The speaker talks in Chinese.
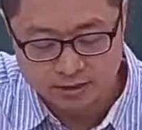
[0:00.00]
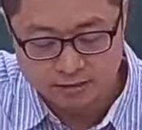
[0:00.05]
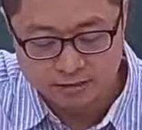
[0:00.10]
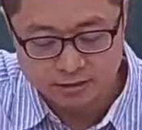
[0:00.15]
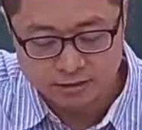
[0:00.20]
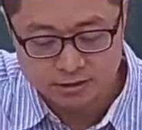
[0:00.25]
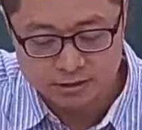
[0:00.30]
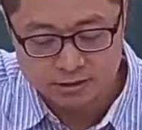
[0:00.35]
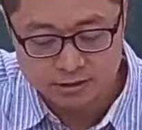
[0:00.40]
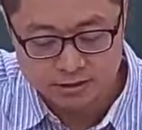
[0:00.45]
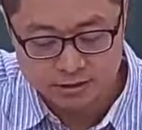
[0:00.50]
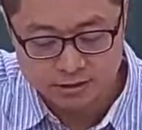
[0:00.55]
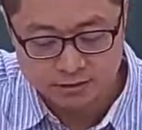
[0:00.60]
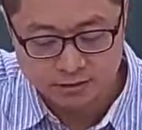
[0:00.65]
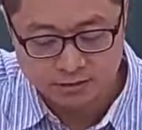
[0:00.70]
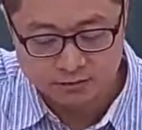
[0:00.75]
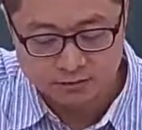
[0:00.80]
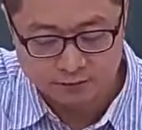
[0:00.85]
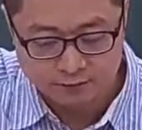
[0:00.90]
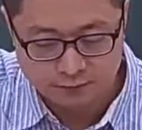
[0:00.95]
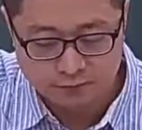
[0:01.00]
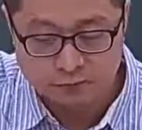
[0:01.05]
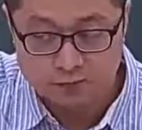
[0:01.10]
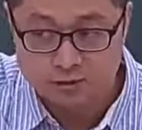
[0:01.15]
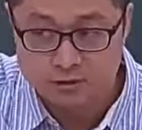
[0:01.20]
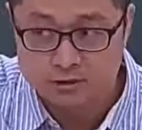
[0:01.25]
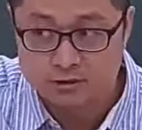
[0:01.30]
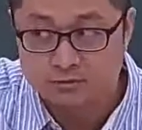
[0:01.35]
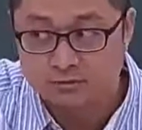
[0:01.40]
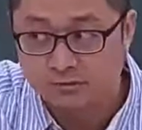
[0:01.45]
小一是十的
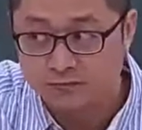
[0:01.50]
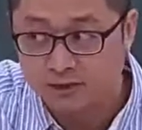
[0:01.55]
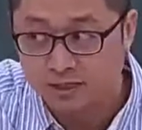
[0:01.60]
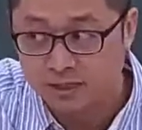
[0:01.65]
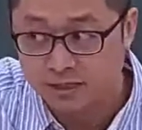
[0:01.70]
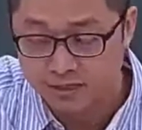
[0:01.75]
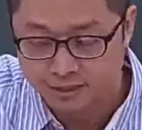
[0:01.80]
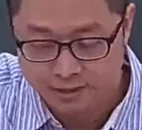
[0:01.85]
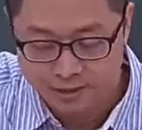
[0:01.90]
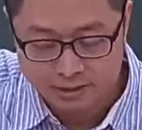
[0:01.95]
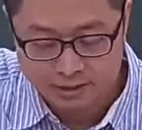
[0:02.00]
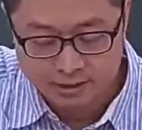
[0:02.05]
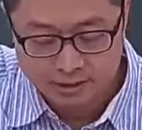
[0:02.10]
负次方，